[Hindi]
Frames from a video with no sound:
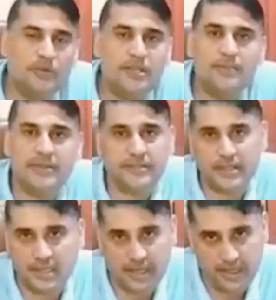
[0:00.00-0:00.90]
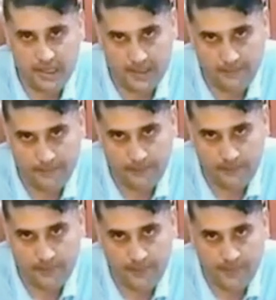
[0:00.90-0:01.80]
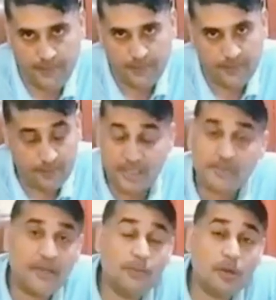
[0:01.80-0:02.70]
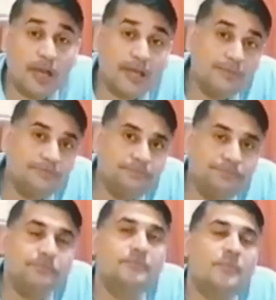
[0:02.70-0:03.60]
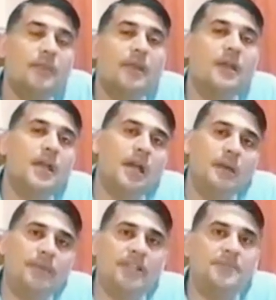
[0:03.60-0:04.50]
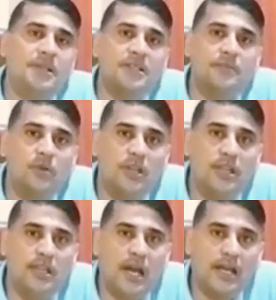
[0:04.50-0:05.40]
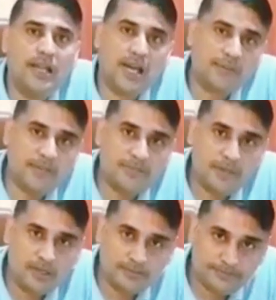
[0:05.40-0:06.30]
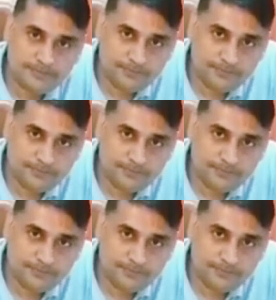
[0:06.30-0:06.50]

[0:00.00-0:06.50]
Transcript: और उसकी बेजती की गई प्रिंसिपल ने बुलाया प्रिंसिपल से बोली अरे यार प्रिंसिपल